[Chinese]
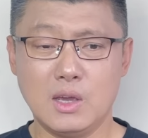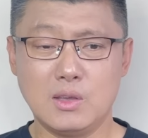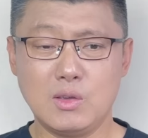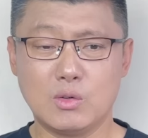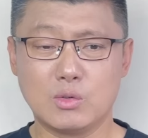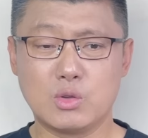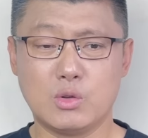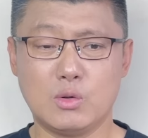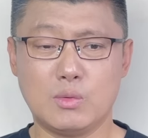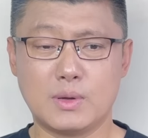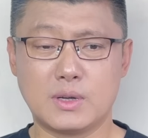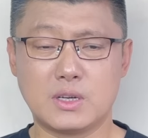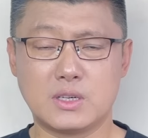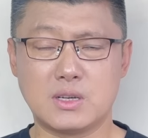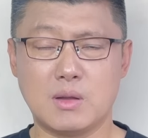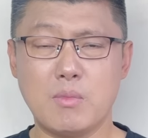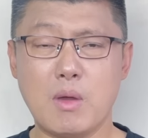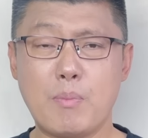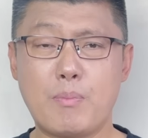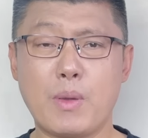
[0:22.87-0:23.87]
YouTube 是
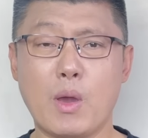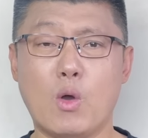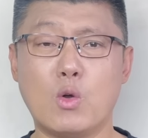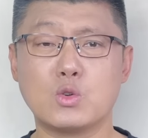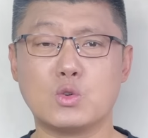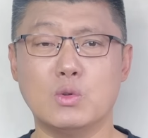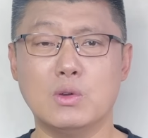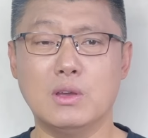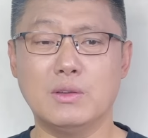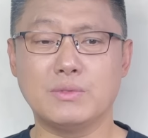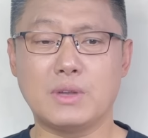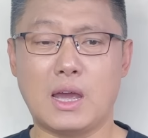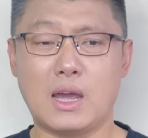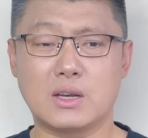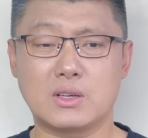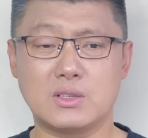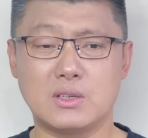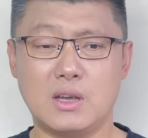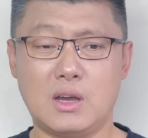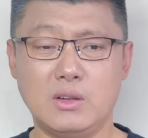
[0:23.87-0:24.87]
什么标准
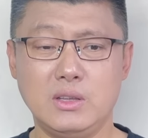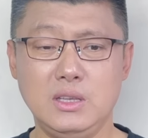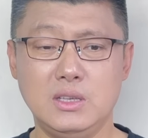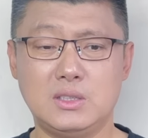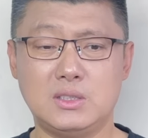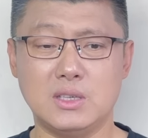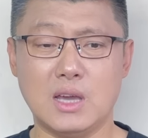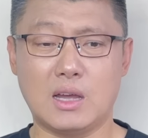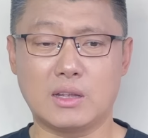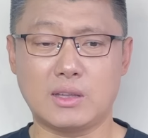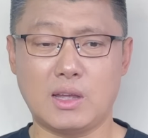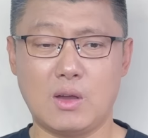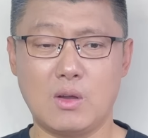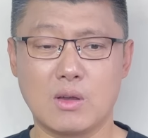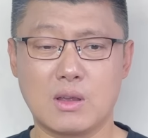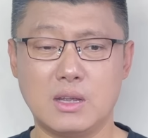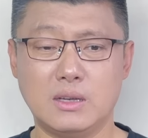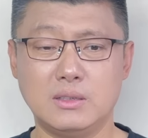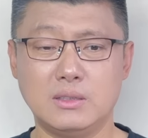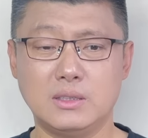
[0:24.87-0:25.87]
啊，只要一讲
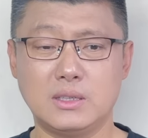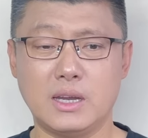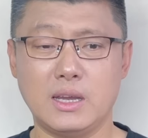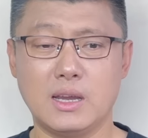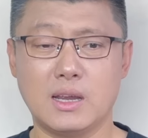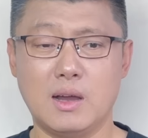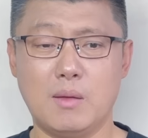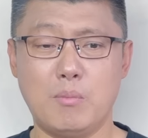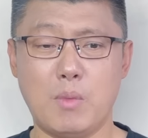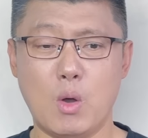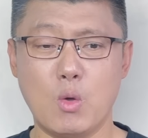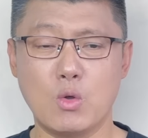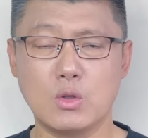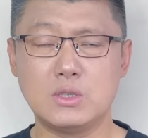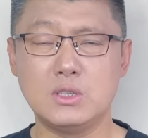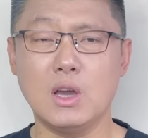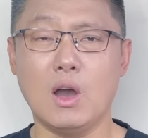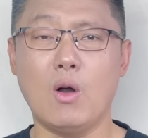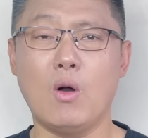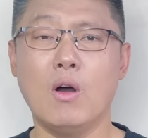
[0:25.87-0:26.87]
到跟这个某
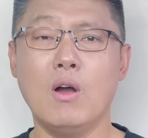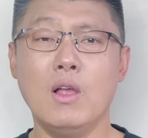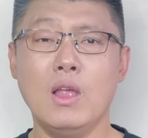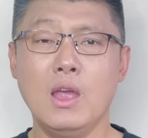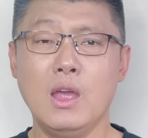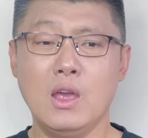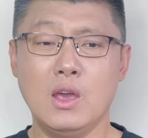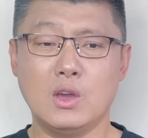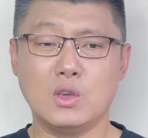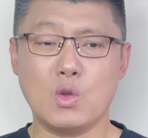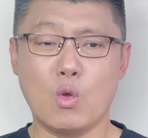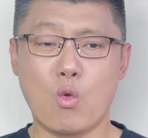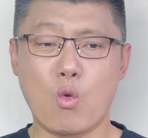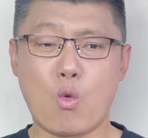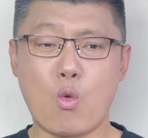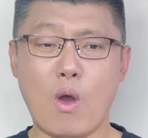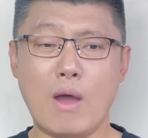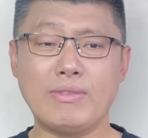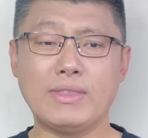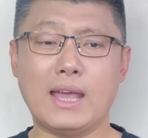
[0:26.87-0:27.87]
教 有
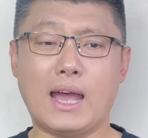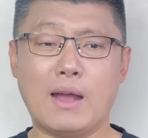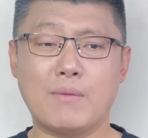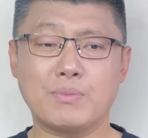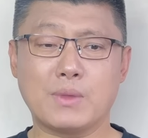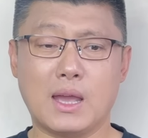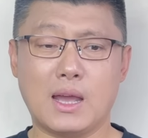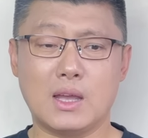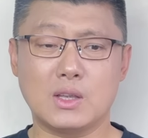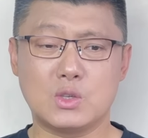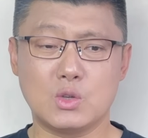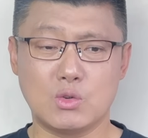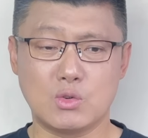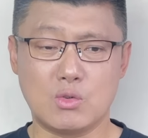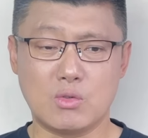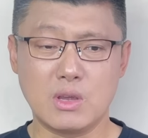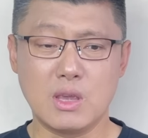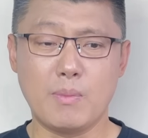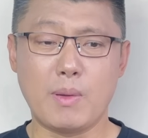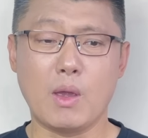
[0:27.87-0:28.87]
关的啊，就
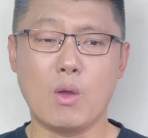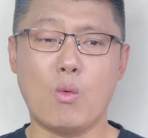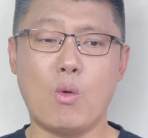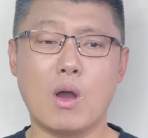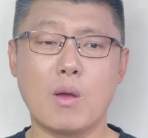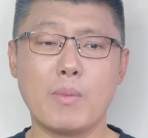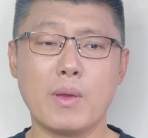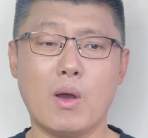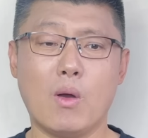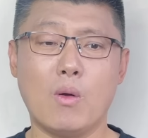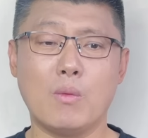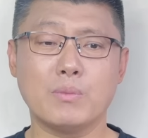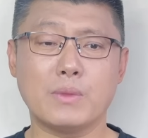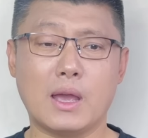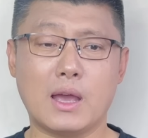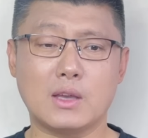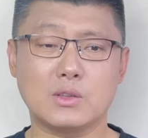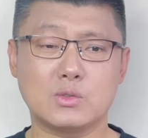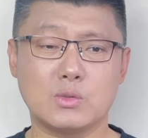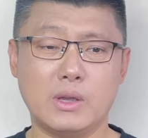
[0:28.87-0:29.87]
容易被黄标
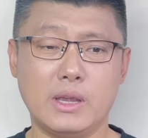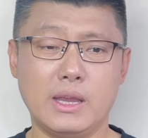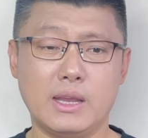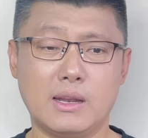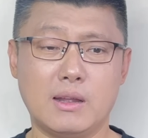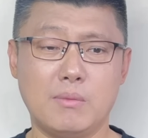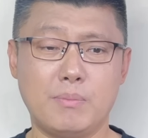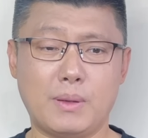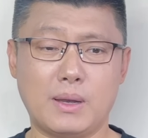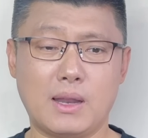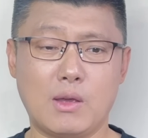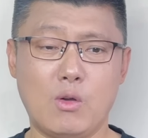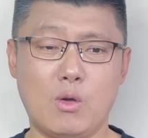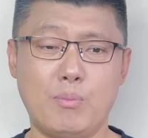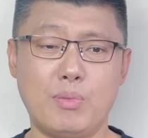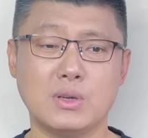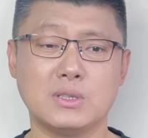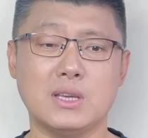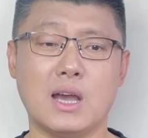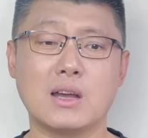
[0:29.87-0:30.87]
啊，所以呢，本来我
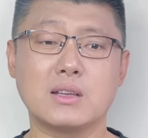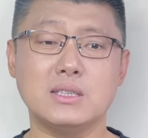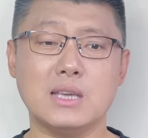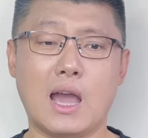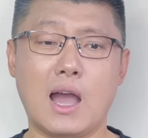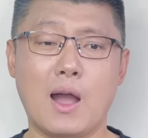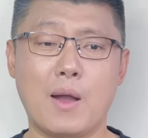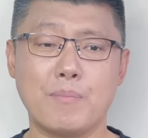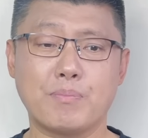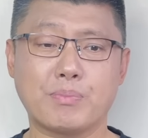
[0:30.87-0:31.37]
不想讲